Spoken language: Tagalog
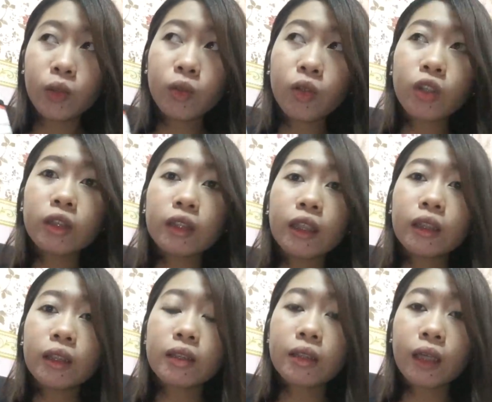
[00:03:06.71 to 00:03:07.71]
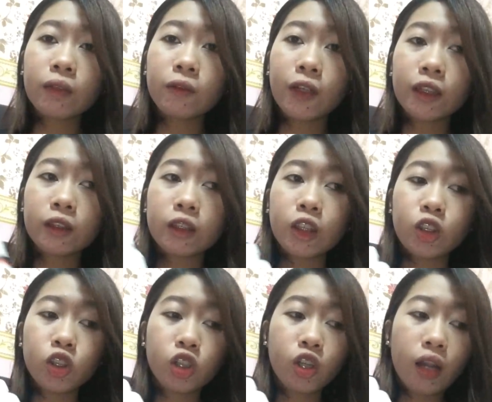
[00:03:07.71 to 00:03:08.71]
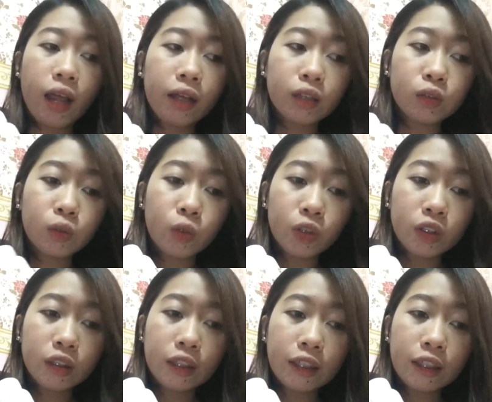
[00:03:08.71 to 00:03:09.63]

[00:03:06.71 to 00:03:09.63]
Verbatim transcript: Yung konting disadvantage lang nun